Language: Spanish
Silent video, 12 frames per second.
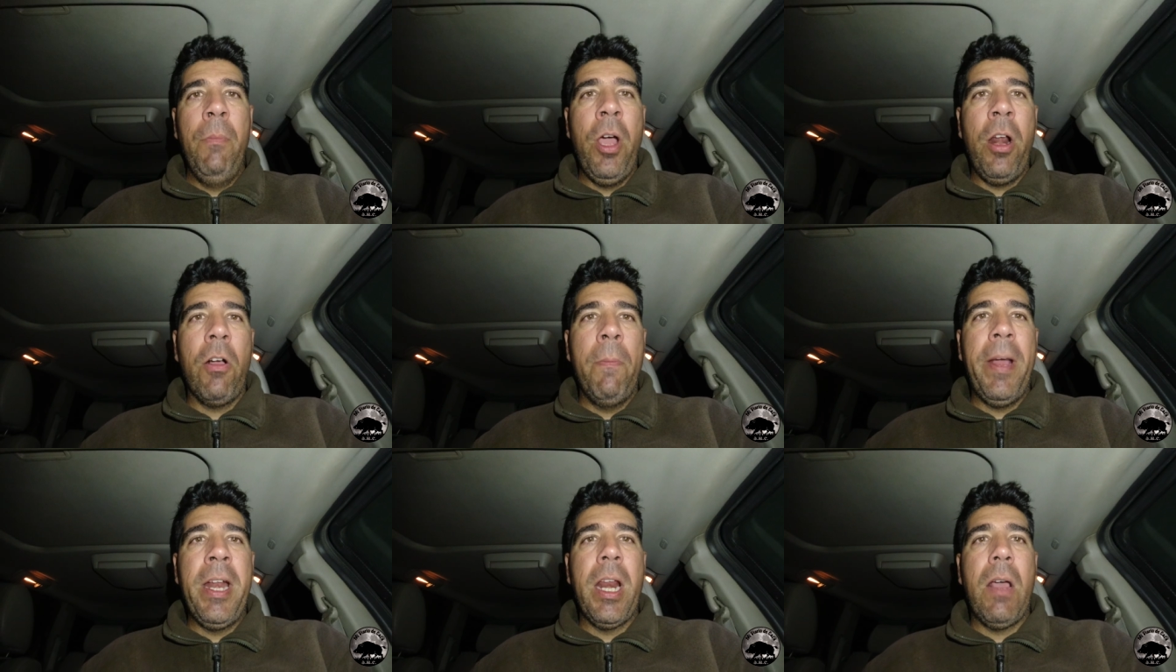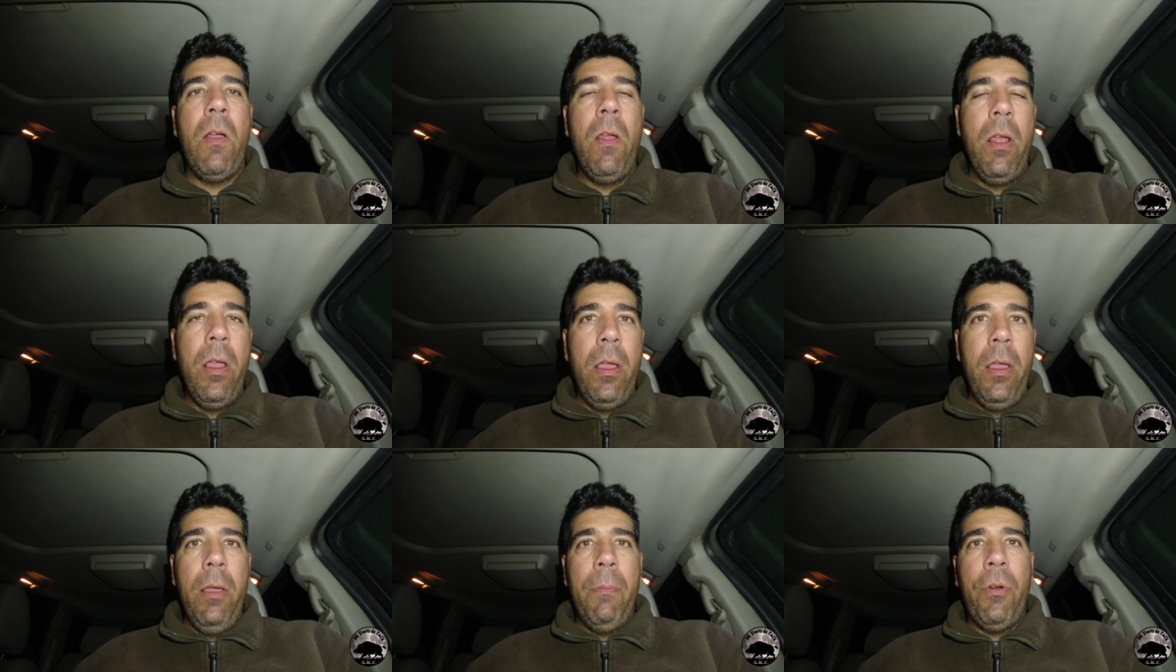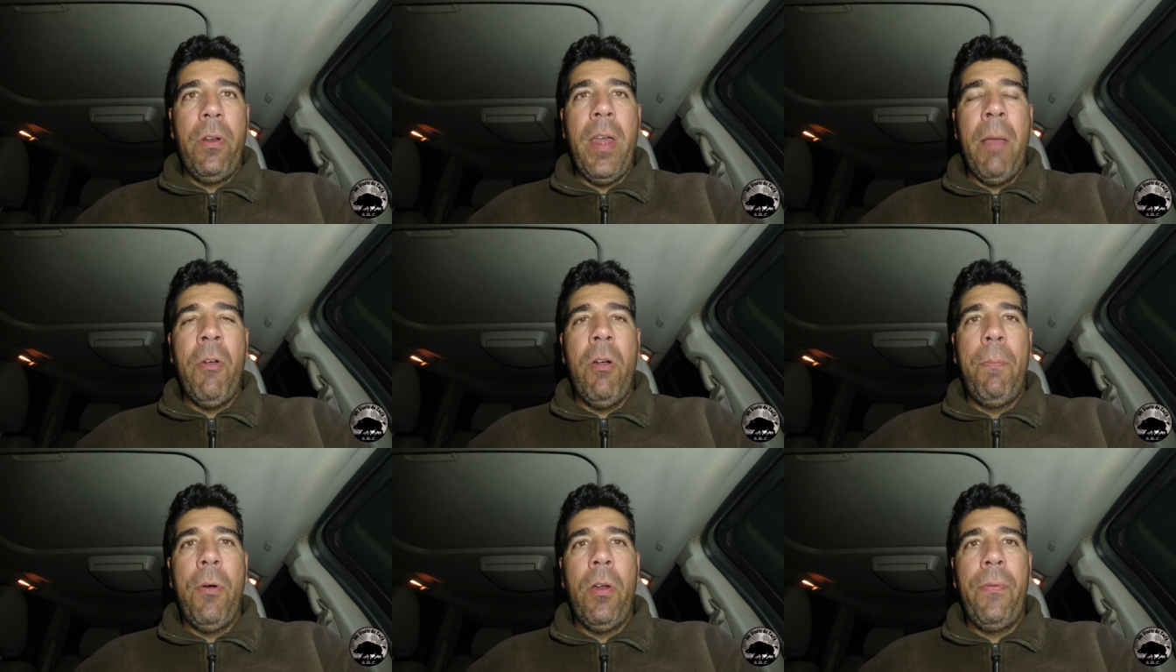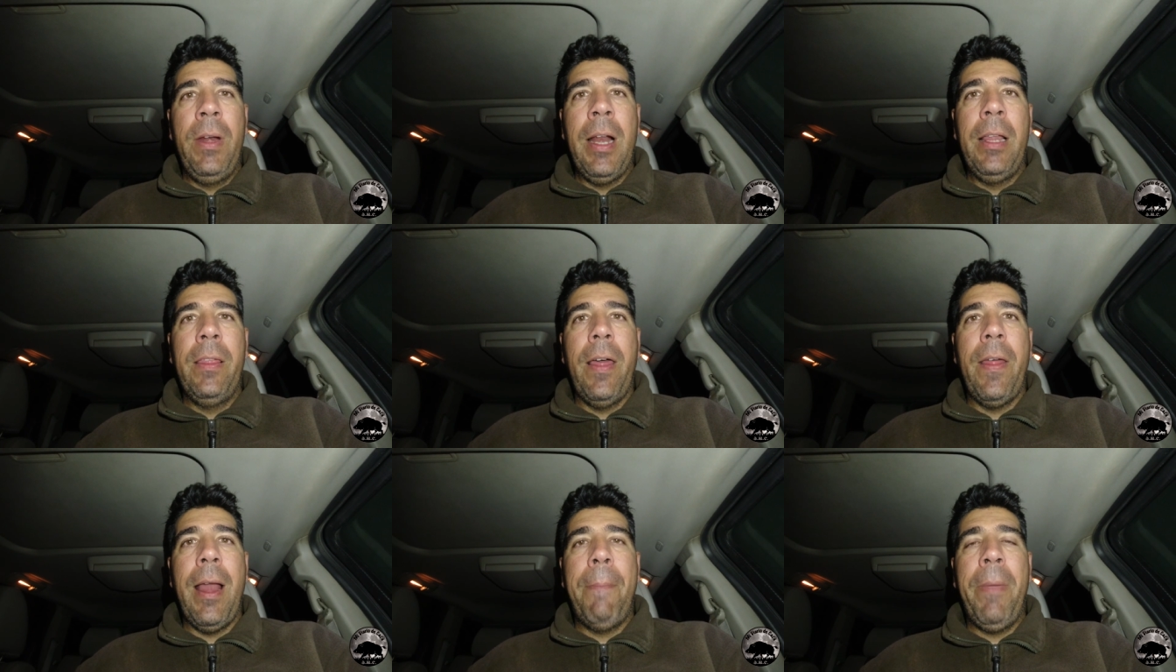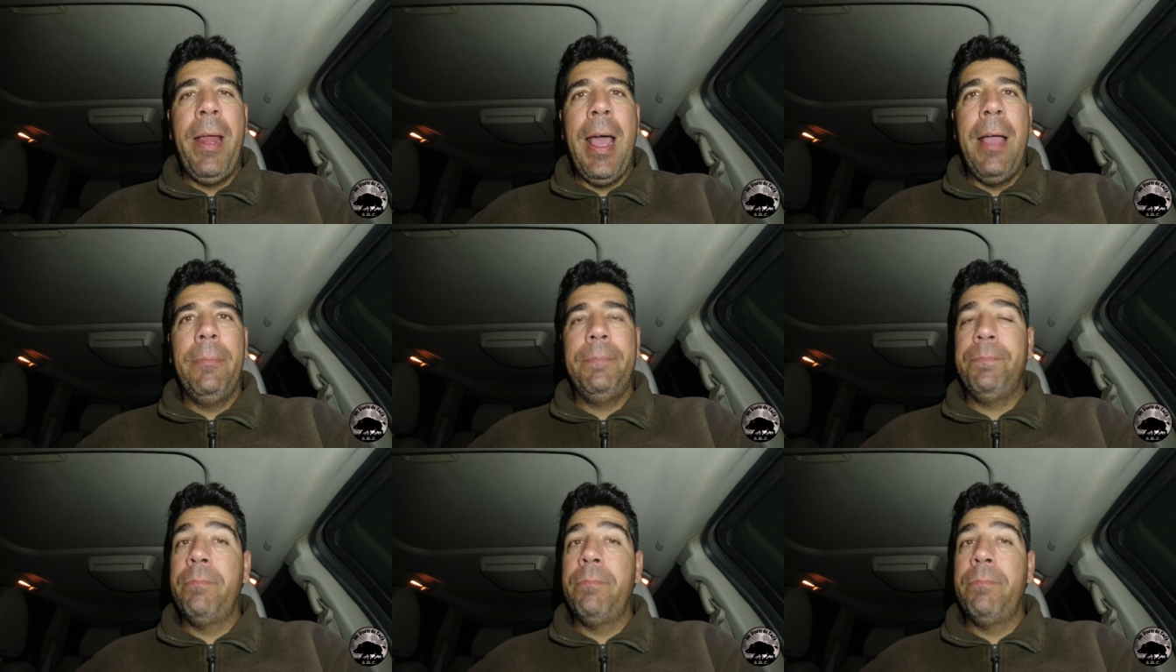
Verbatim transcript: Bueno, compañera, pues damos por finalizada la espera.